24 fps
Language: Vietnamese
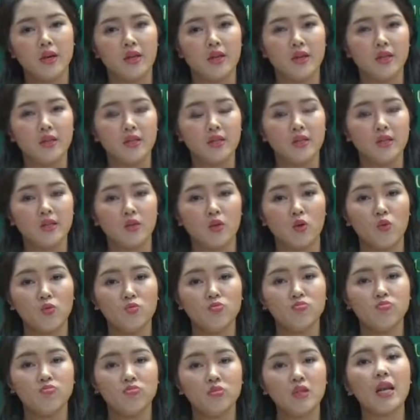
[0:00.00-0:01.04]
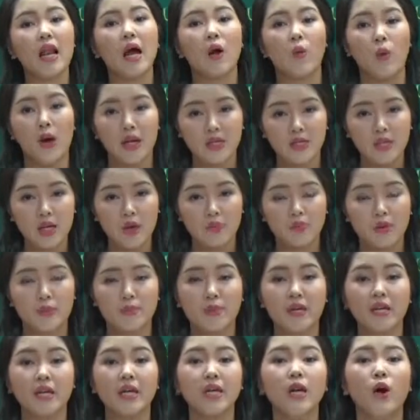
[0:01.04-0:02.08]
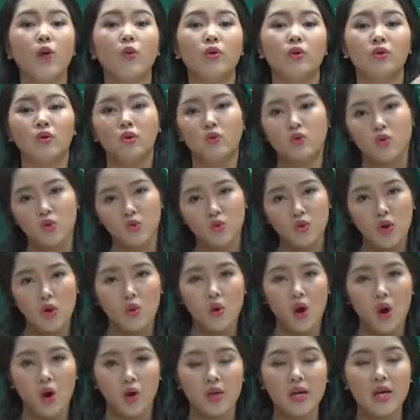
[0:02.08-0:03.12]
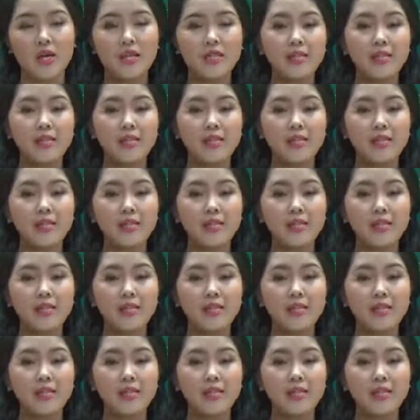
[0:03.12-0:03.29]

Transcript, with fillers: Đấy, thì cũng rất là quan trọng để mình hiểu được nội dung câu hỏi